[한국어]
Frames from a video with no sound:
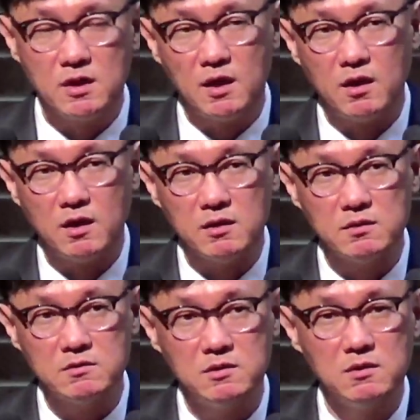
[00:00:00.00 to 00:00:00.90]
그래서
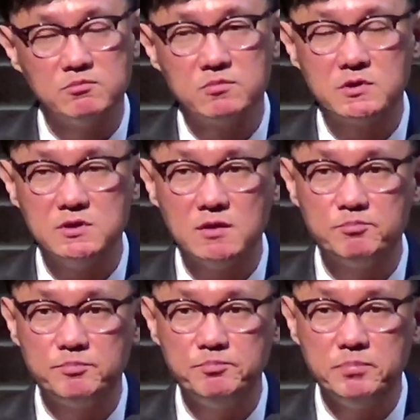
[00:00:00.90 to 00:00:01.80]
야 이게
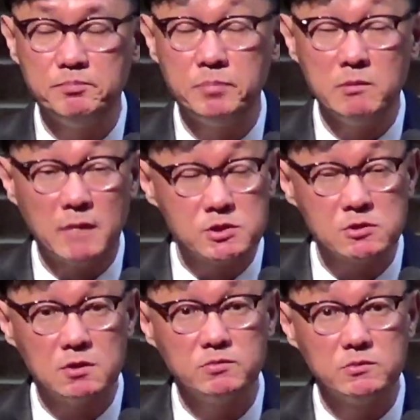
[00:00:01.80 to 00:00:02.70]
그냥
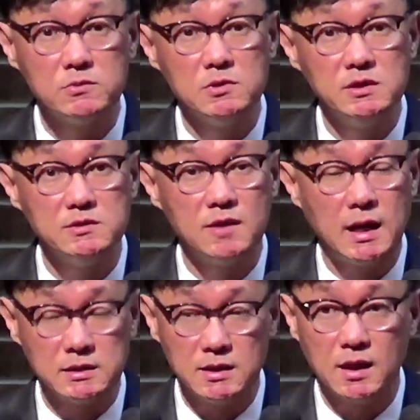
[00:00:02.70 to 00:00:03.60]
빈말처럼
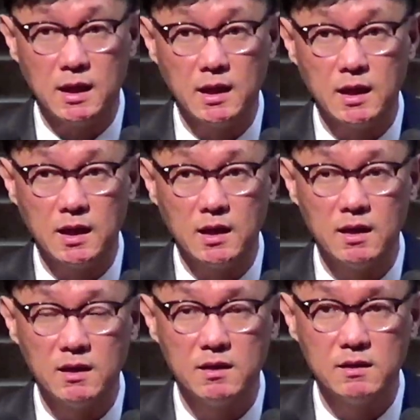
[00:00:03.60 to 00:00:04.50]
들리는 거
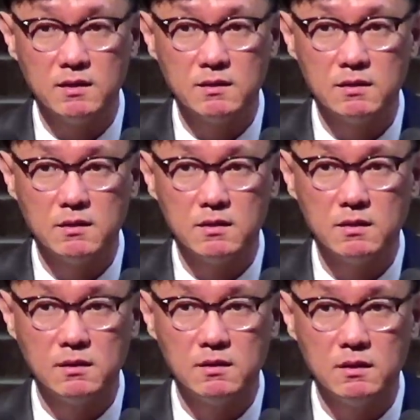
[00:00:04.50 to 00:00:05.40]
아닌가
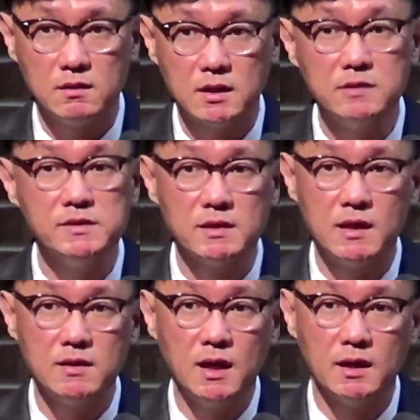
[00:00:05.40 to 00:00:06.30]
라는
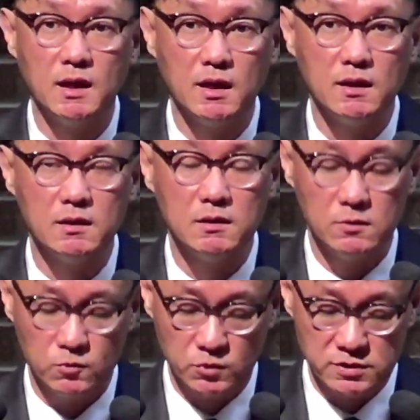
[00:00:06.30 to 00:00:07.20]
생각을 하게
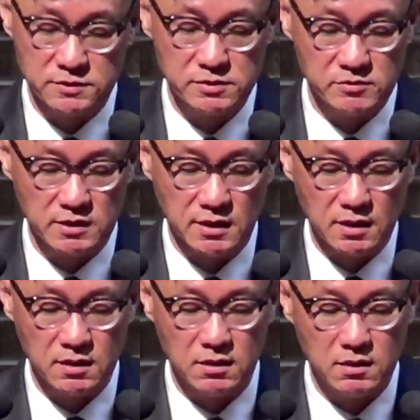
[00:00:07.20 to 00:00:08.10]

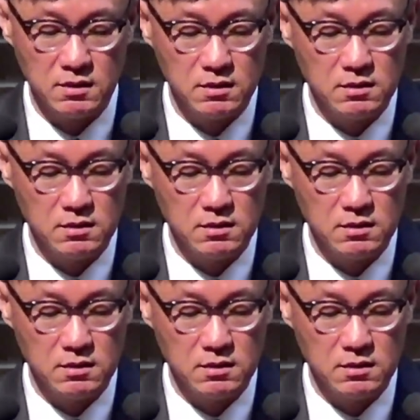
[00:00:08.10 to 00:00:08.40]
됐었습니다.